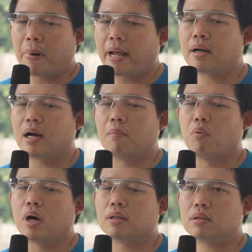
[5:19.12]
plan nggak
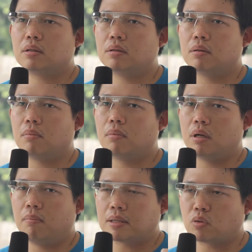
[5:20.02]
buat
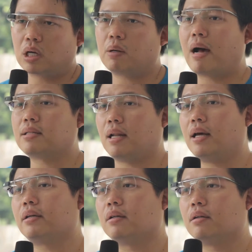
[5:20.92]
dimasukkan ke bahasa
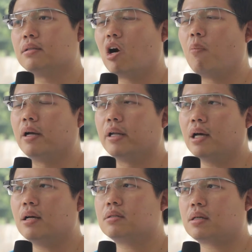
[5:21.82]
lain. Jawaban
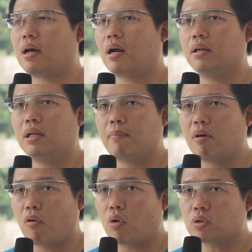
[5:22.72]
dia sekarang ini dia mau
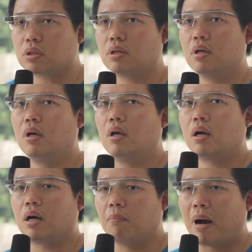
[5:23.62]
fokus
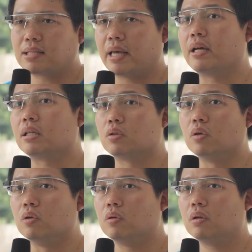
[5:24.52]
ke bahasa Inggris
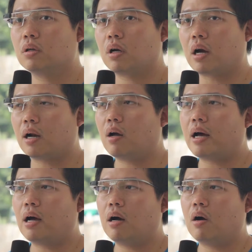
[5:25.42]
dulu. Karena
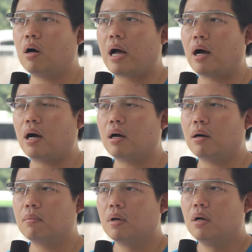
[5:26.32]
uh,
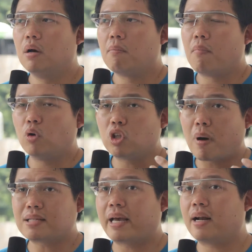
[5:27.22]
untuk
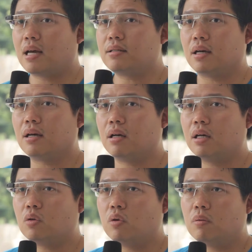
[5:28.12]
bahasa Inggris saja
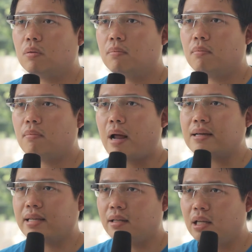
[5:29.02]
itu
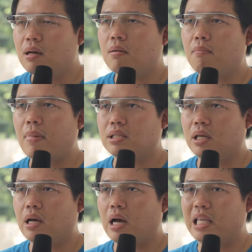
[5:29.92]
aksennya
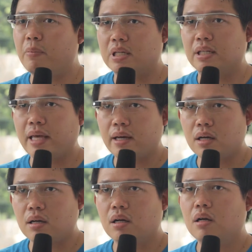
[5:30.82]
masih hanya bisa di tag
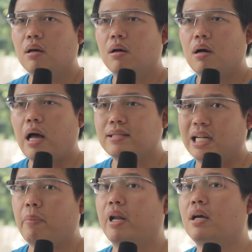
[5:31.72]
aksen
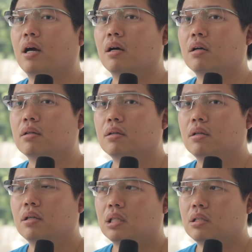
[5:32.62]
Amerika.
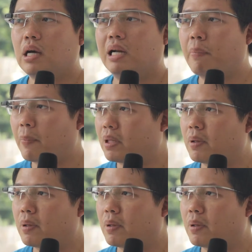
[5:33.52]
Ada beberapa